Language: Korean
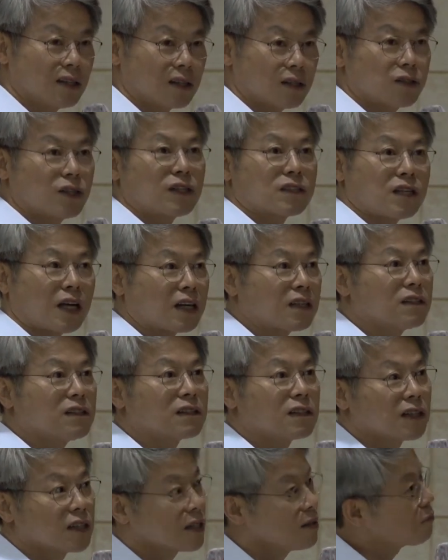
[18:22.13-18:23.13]
그냥
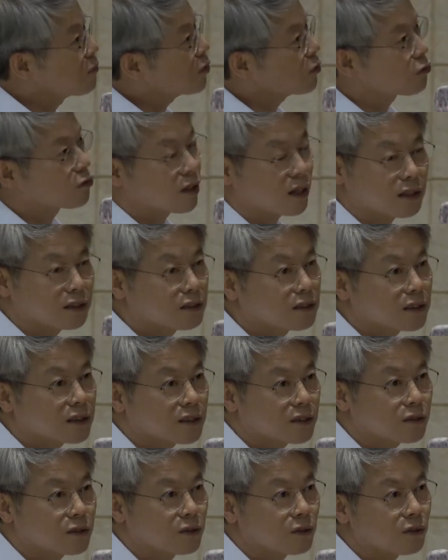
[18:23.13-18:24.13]
자기들끼리 힘겨루게 하는
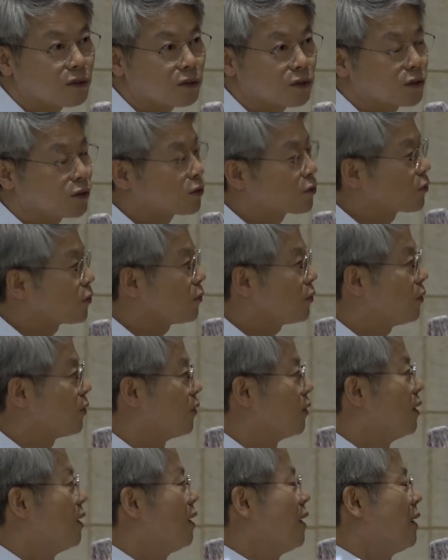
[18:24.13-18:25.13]
거예요
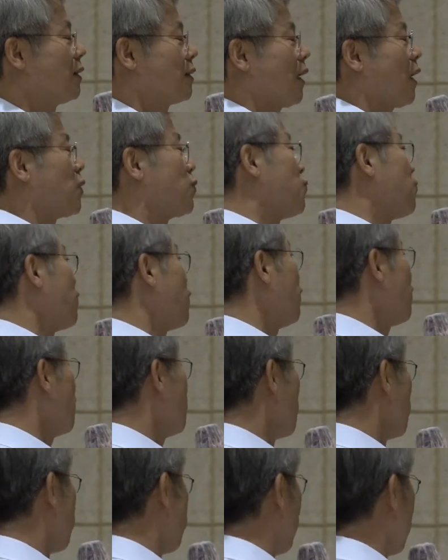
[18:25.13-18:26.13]
그것도 다수
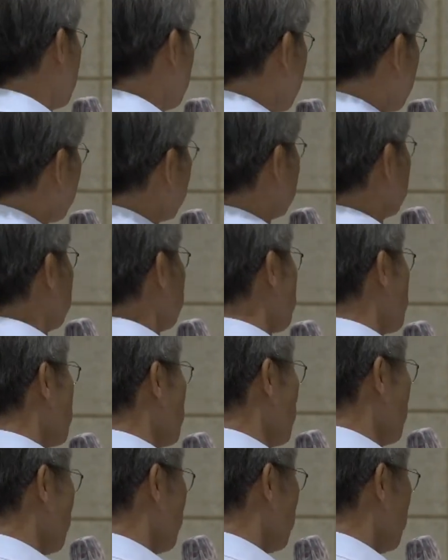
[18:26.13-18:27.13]
의원들은 별로 상관이
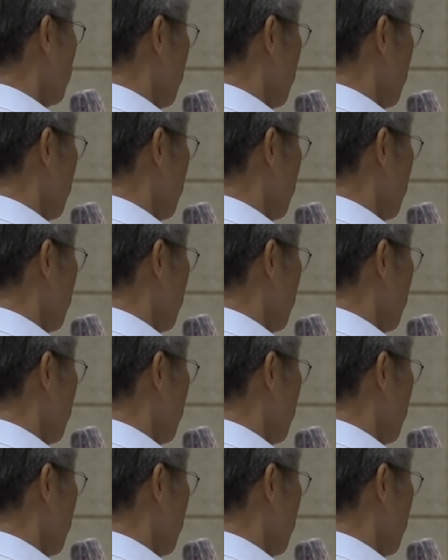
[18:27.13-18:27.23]
없어